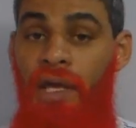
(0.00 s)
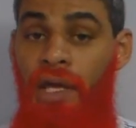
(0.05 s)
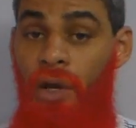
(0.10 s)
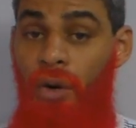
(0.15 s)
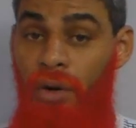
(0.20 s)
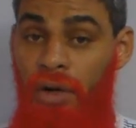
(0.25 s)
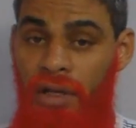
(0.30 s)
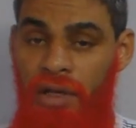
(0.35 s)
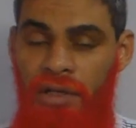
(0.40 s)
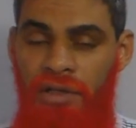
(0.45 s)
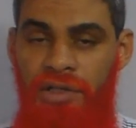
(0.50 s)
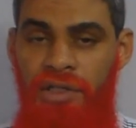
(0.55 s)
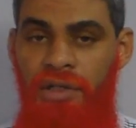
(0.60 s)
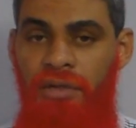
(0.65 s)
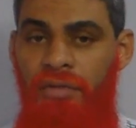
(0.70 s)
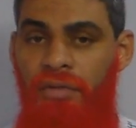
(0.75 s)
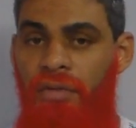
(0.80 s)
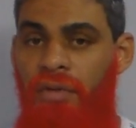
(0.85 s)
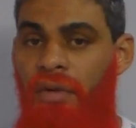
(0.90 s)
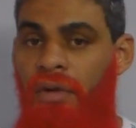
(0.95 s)
Eu
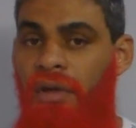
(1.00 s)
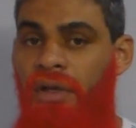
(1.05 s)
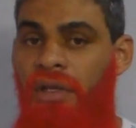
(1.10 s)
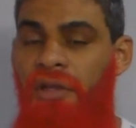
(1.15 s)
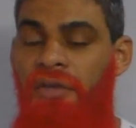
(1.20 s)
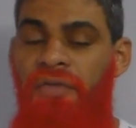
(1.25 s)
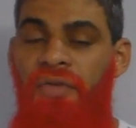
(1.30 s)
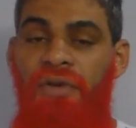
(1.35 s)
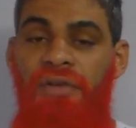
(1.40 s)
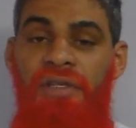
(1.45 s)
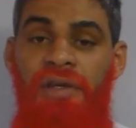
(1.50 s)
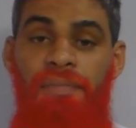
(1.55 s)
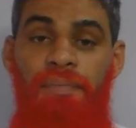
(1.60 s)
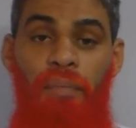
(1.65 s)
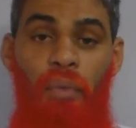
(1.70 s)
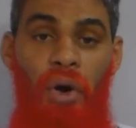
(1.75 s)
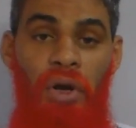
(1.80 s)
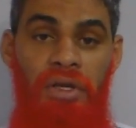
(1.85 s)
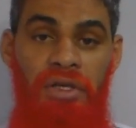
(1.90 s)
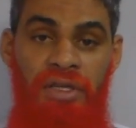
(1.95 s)
acredito que você
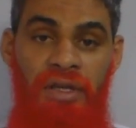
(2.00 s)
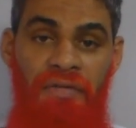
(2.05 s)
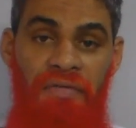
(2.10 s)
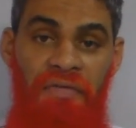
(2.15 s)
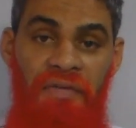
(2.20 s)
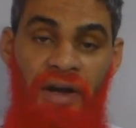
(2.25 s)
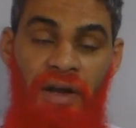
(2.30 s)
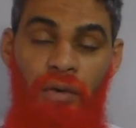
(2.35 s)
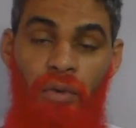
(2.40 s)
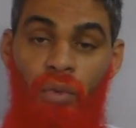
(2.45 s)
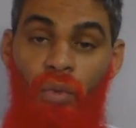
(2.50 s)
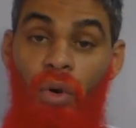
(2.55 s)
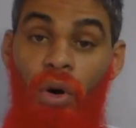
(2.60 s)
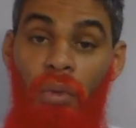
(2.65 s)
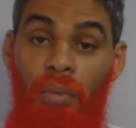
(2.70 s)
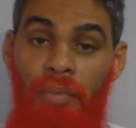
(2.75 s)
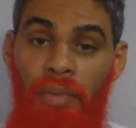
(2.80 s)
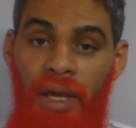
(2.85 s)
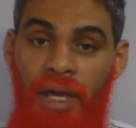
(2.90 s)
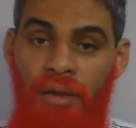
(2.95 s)
pode ter ficado
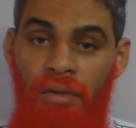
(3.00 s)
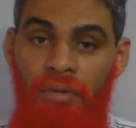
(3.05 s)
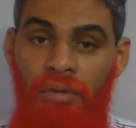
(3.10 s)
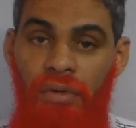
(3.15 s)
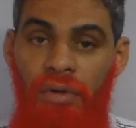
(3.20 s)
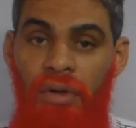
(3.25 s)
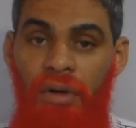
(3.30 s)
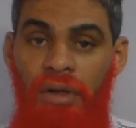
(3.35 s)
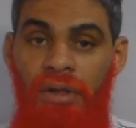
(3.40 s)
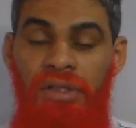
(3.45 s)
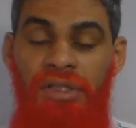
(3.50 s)
com medo